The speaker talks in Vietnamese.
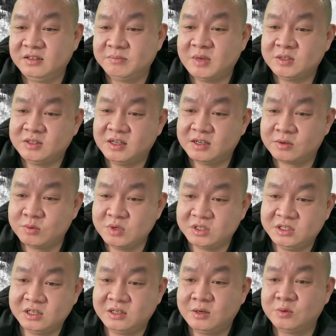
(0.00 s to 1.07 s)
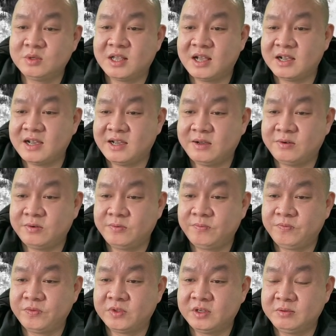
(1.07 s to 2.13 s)
bao giờ cũng được chiết khấu giá cao
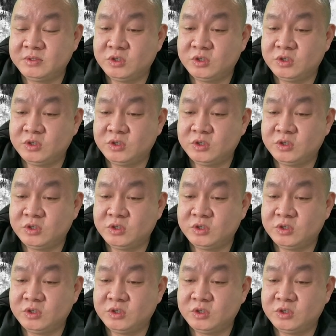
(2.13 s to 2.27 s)
đó.